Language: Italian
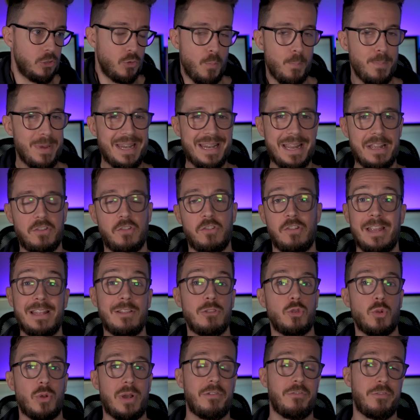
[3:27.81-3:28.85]

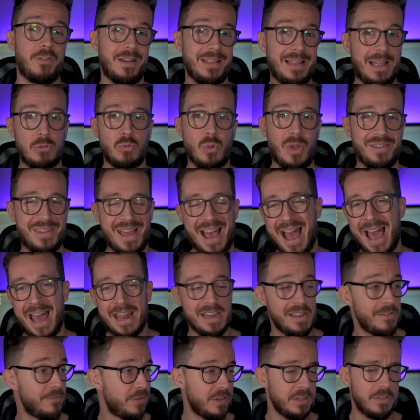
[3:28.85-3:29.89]
1100 raffreddato ad
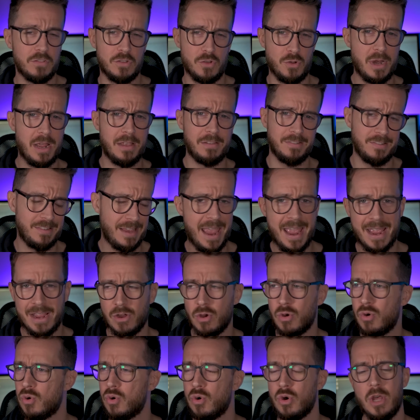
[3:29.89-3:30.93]
aria, frizione a
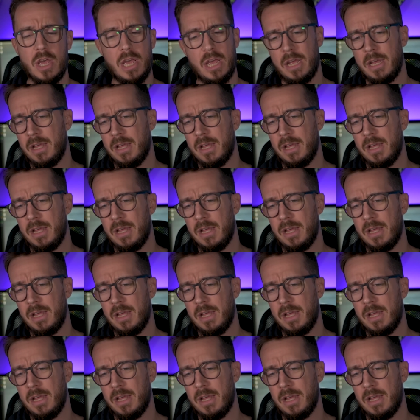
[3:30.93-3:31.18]
secco,